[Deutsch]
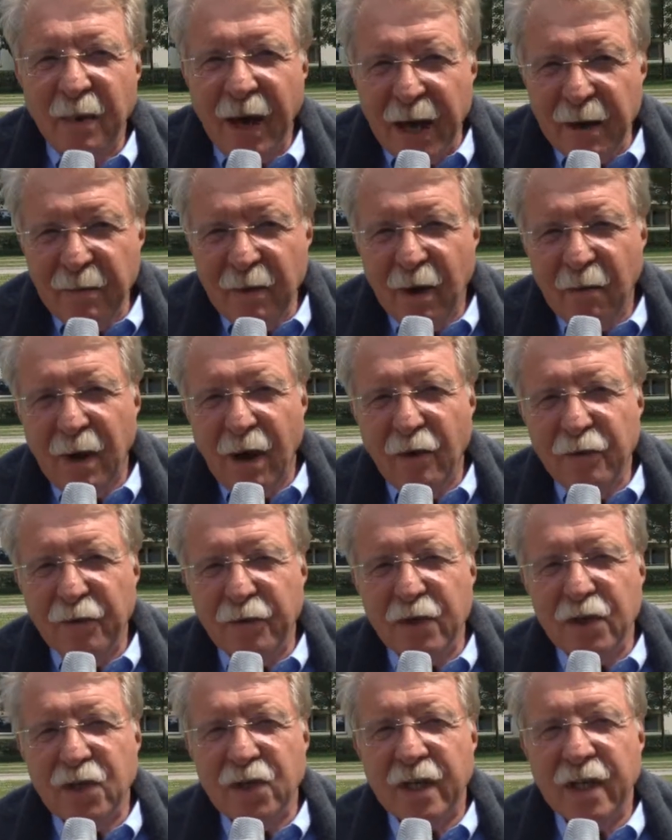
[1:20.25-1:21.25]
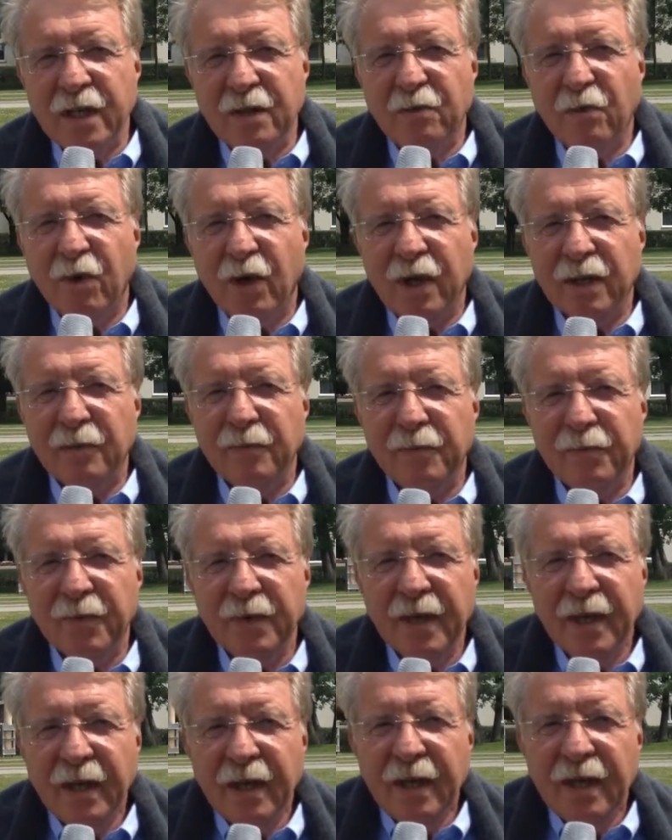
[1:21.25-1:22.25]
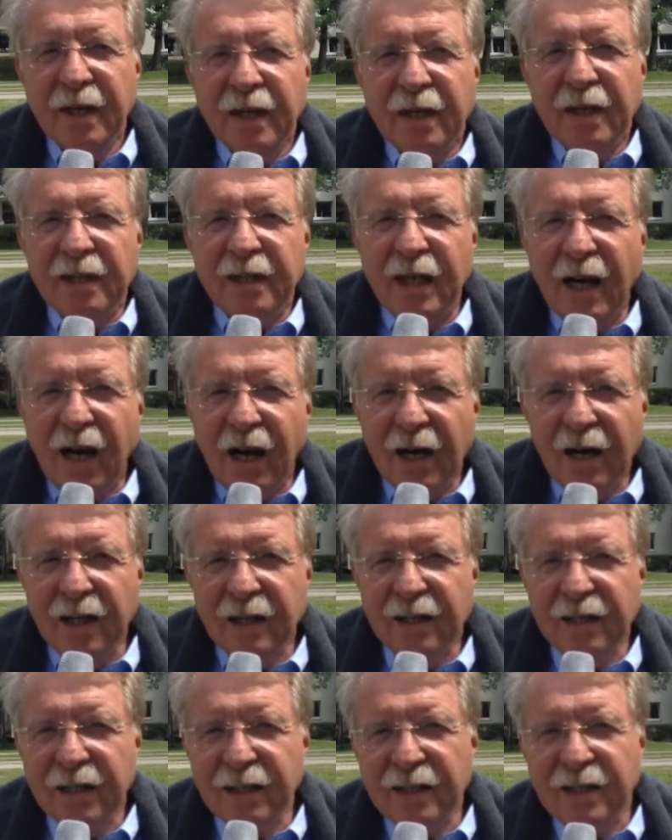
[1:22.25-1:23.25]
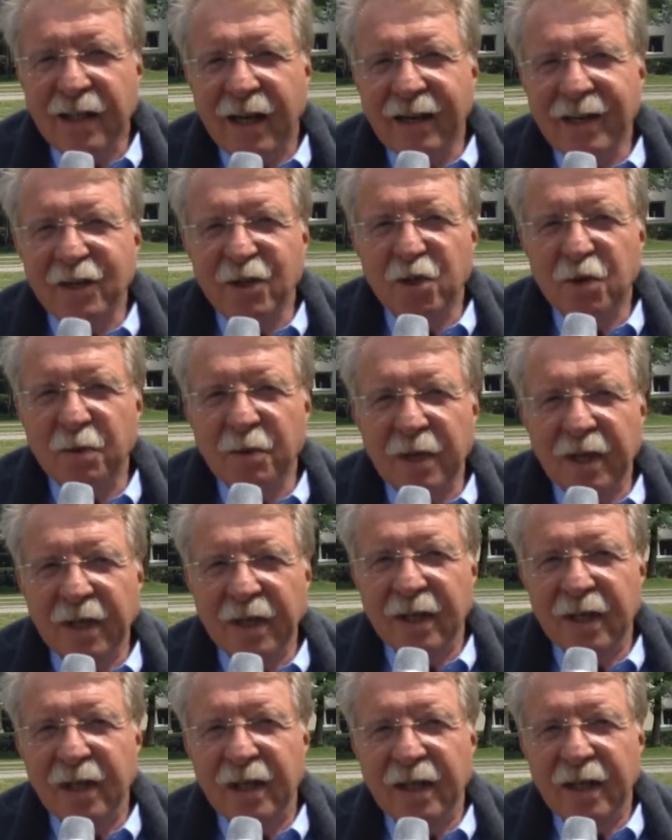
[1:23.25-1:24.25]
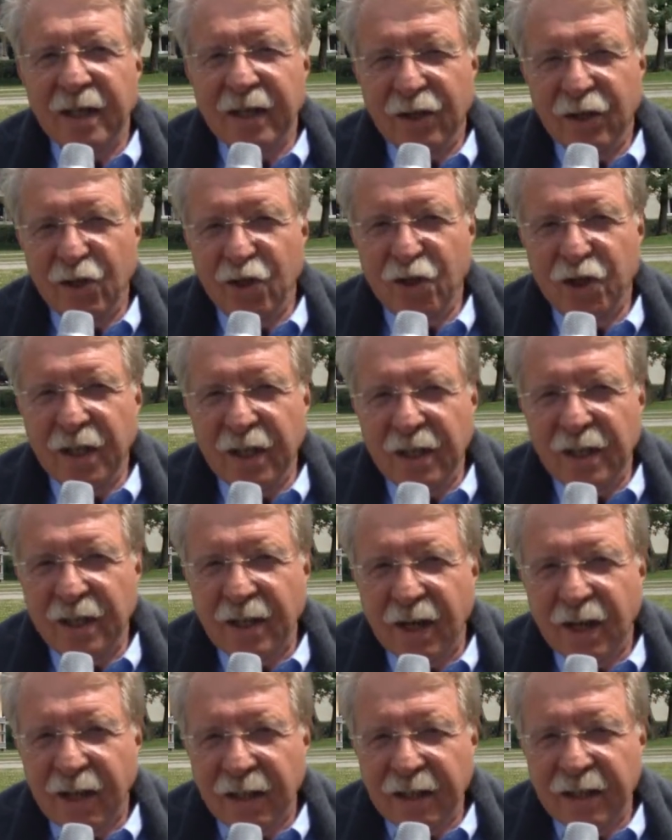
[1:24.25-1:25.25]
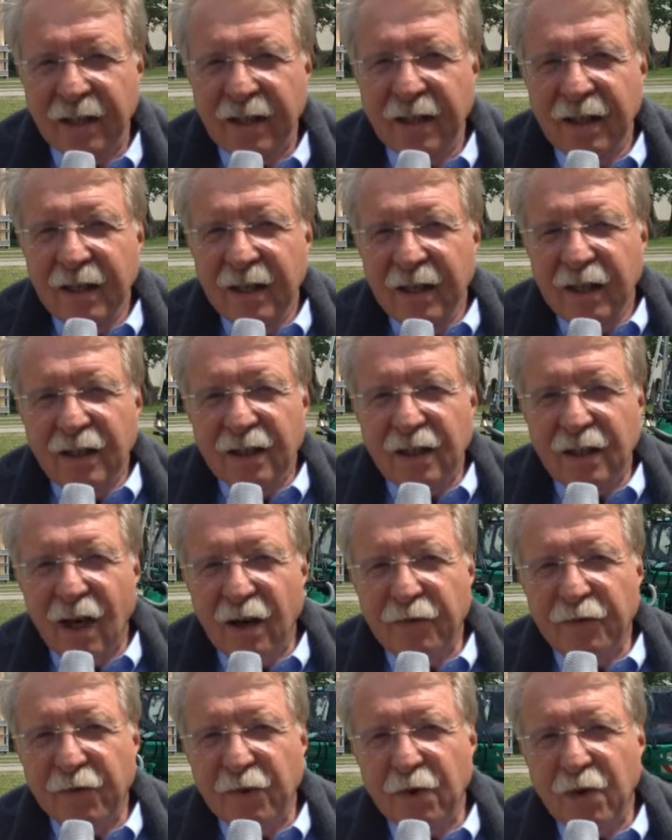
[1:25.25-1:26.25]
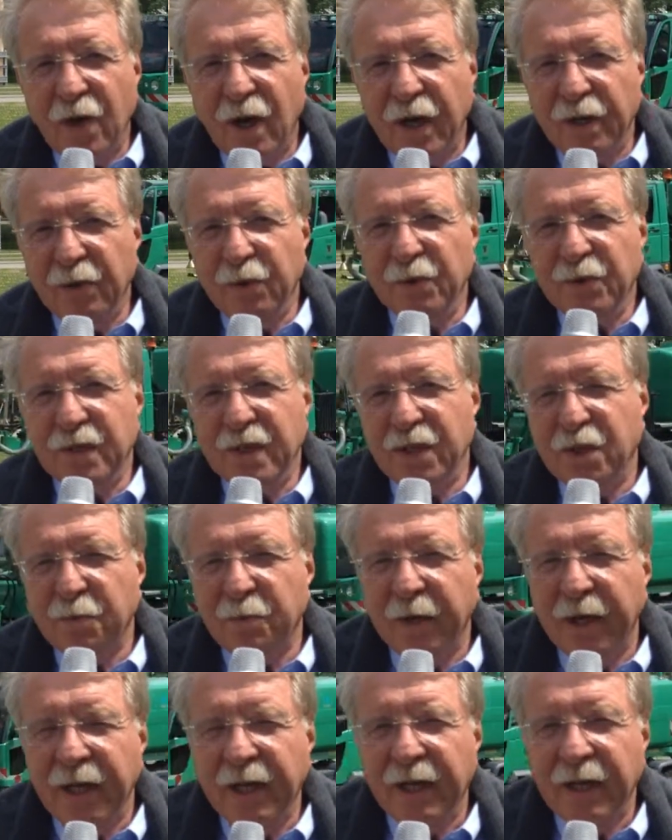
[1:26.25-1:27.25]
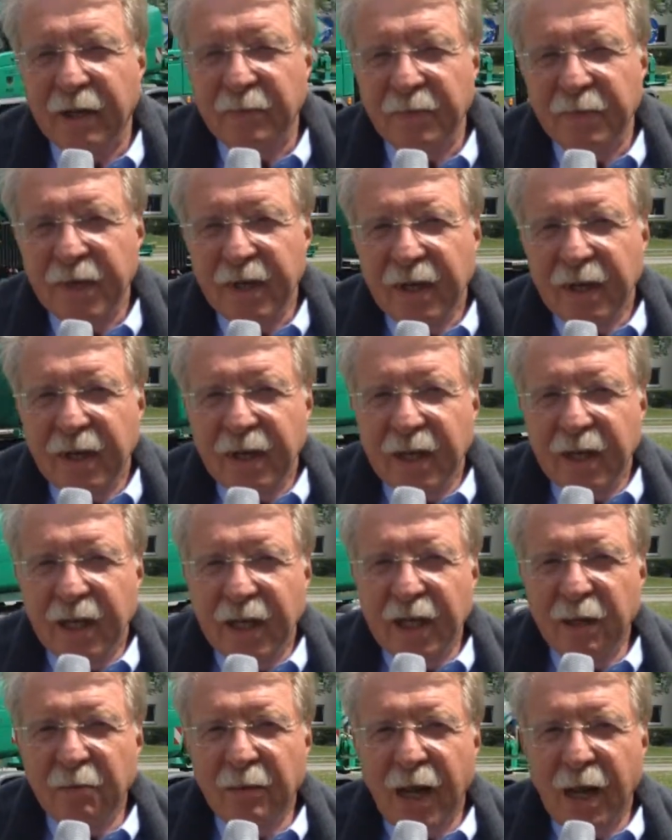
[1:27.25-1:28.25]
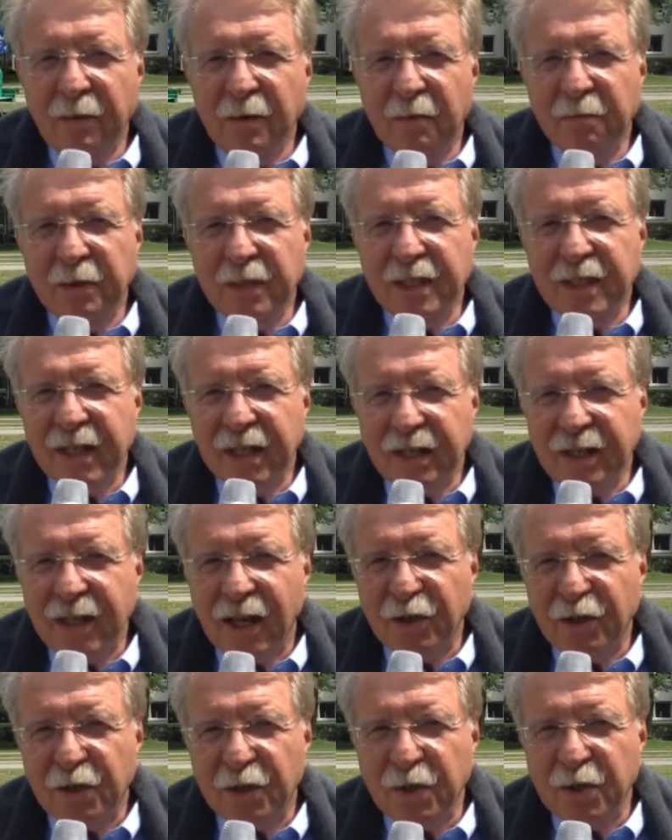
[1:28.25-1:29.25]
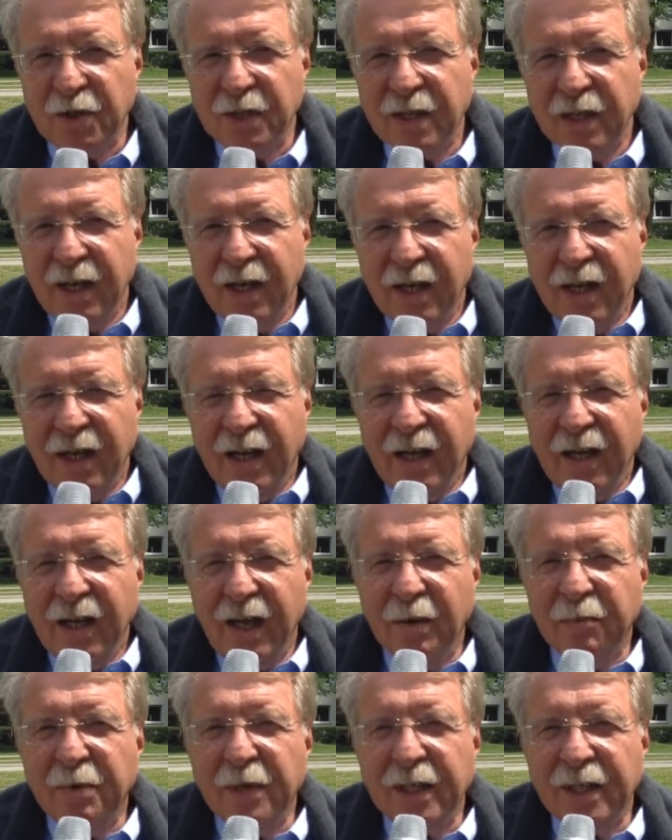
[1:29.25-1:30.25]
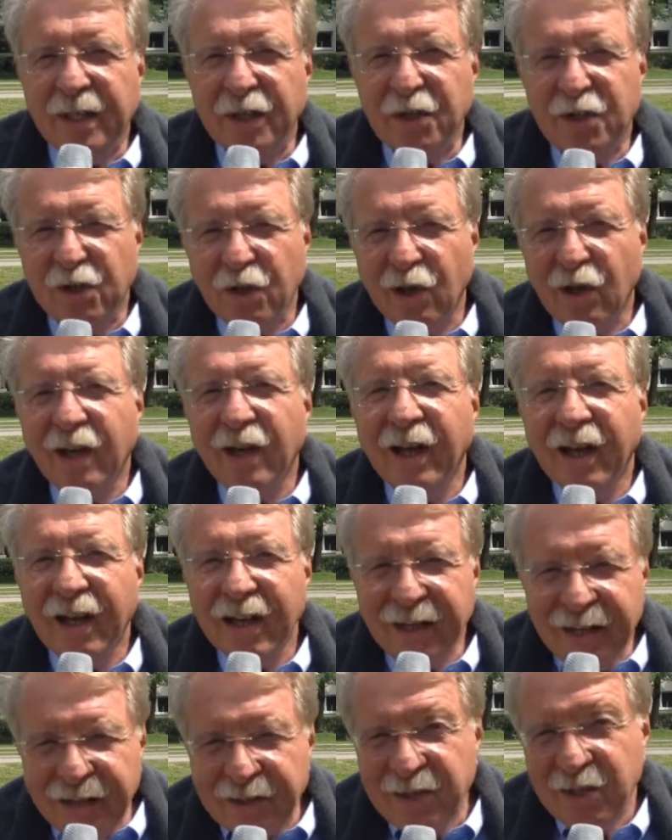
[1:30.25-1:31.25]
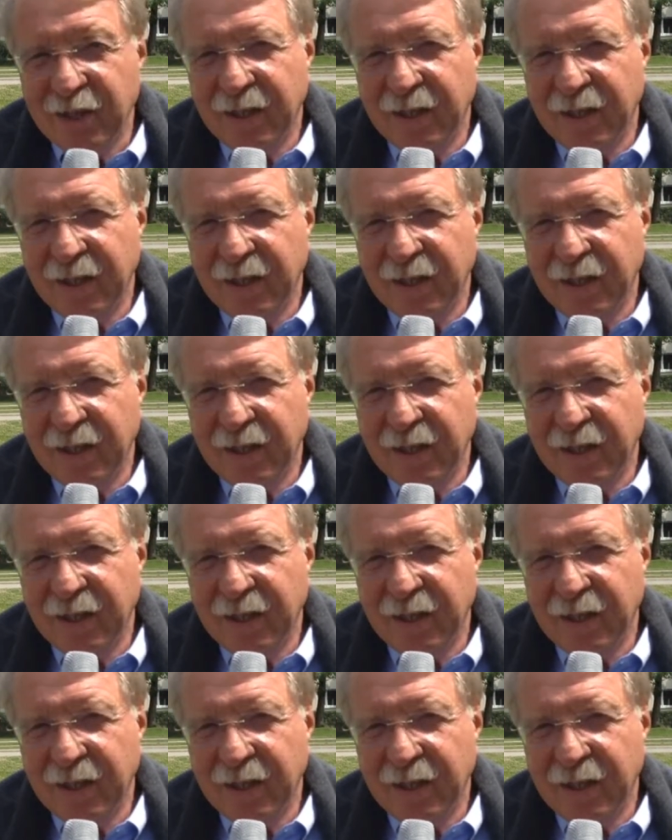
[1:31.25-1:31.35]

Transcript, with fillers: Maibaum aufgestellt worden, der allerdings eine schwierige Geschichte hat. Davon kann unser Sprecher im Leimer Bezirksausschuss, Herr Peter Stöckle, ein Lied